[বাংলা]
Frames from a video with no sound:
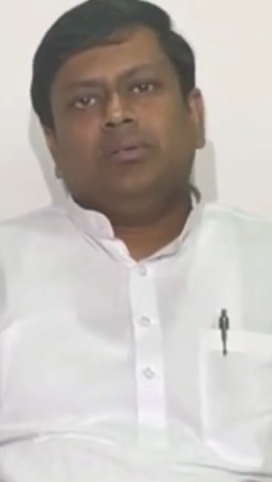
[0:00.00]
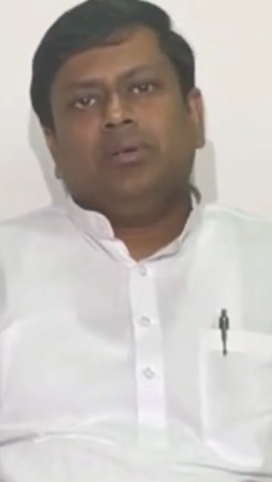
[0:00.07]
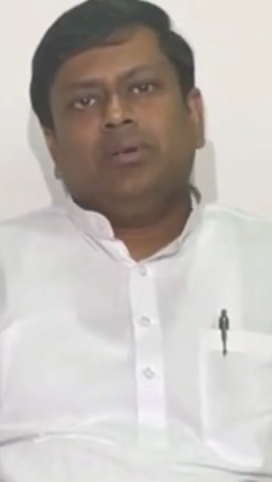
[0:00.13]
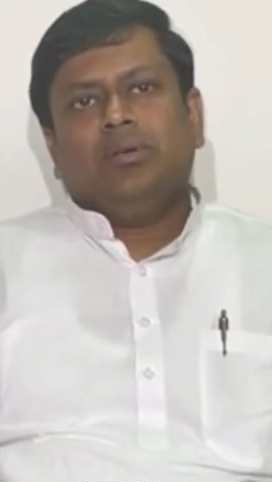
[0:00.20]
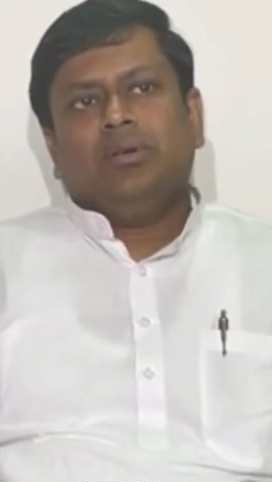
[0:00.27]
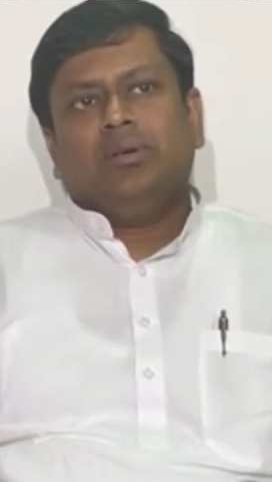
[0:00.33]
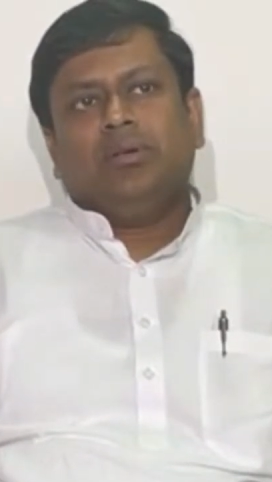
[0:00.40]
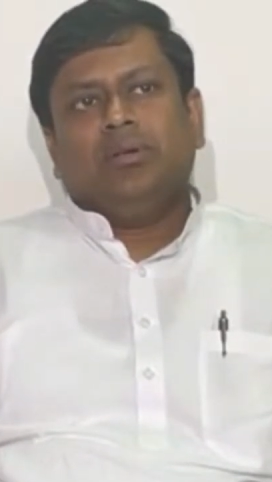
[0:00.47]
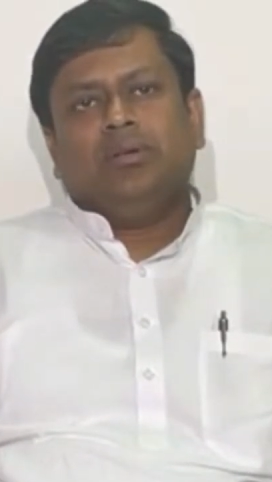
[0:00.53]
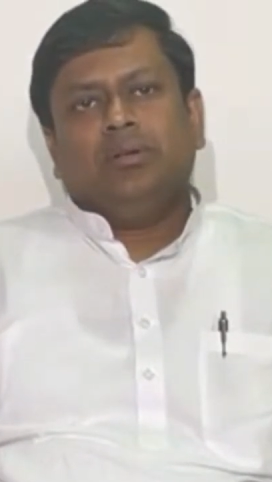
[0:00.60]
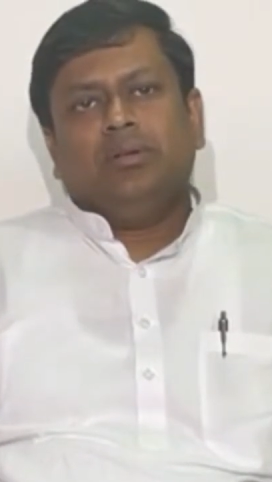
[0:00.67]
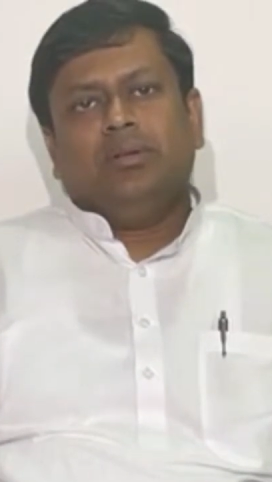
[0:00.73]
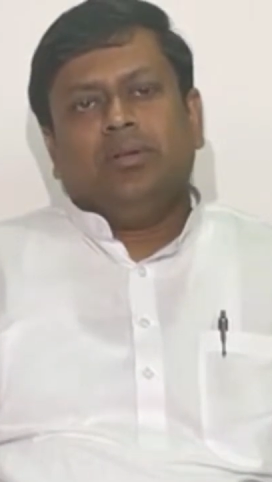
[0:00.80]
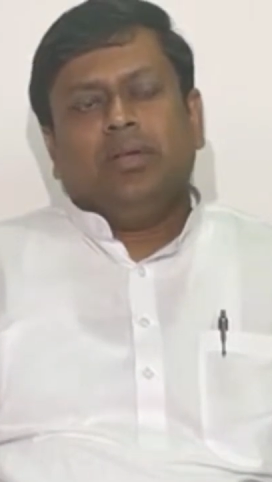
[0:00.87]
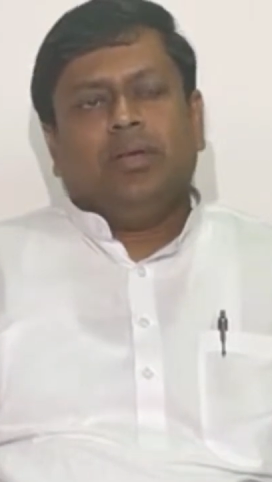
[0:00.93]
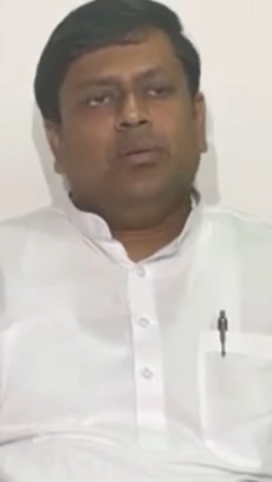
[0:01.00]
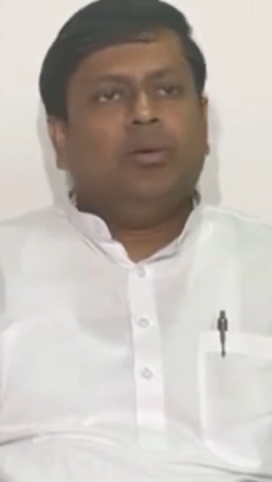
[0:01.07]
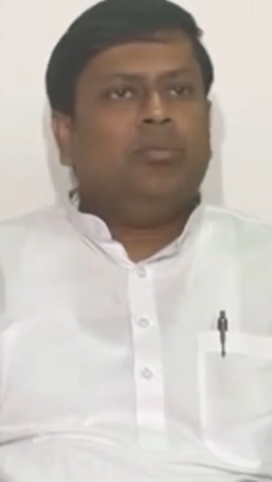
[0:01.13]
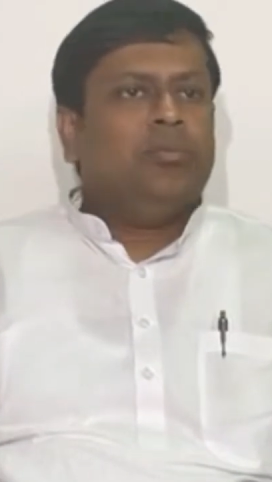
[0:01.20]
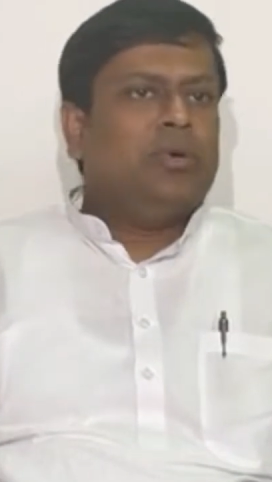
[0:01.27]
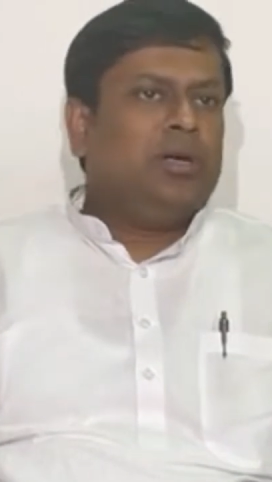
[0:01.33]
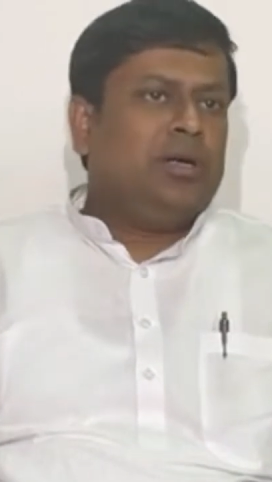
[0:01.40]
হ্যাঁ
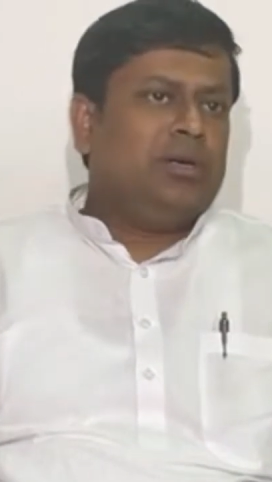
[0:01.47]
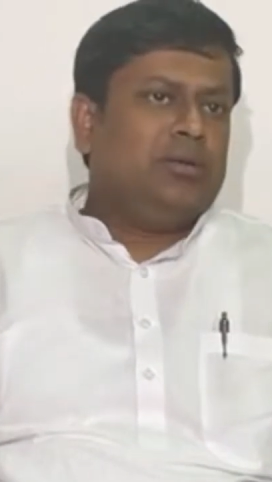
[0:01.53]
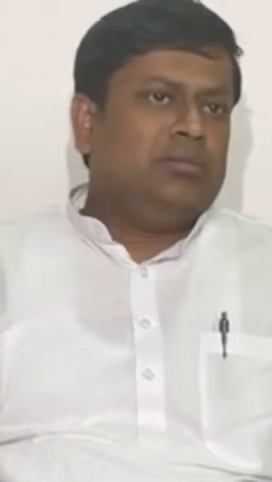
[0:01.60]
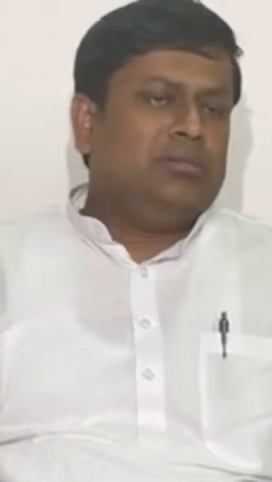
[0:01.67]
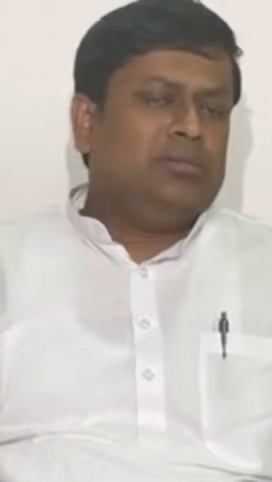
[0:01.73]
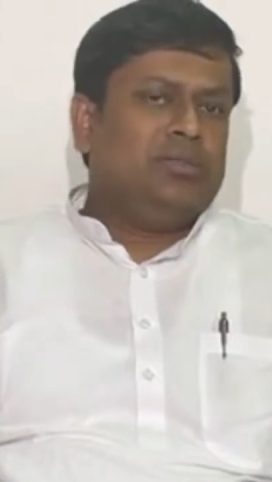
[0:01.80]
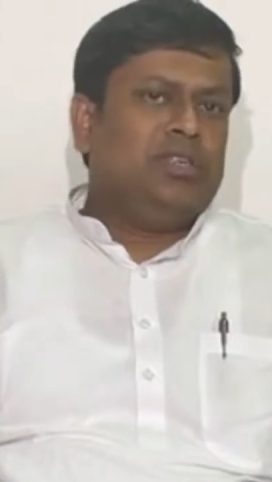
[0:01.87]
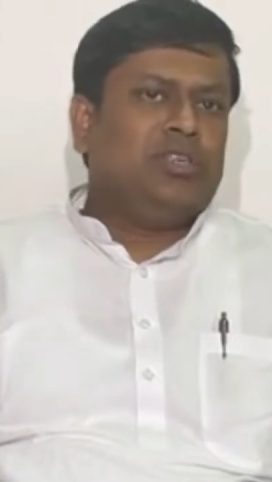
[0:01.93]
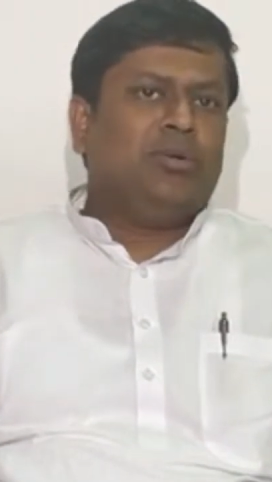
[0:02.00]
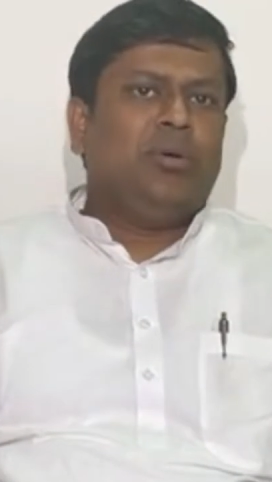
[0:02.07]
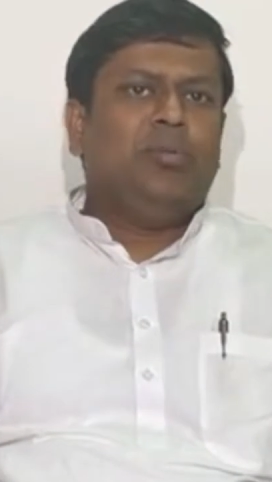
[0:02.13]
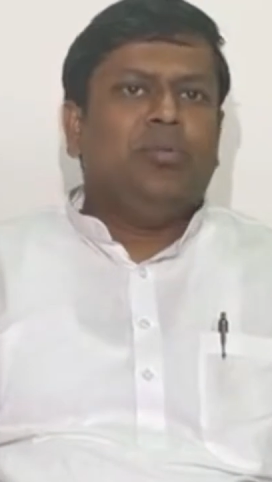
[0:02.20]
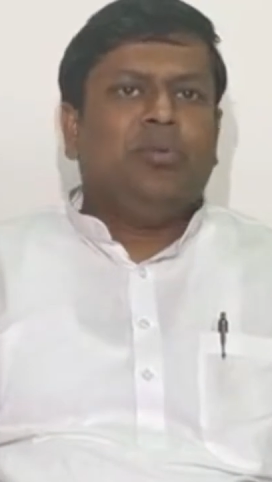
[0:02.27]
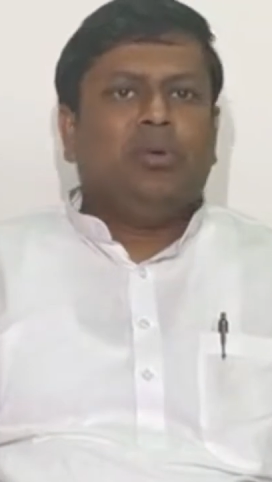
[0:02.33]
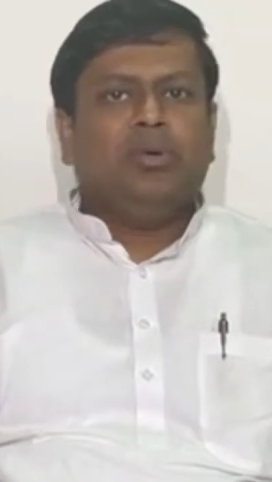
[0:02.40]
এবং যে সময়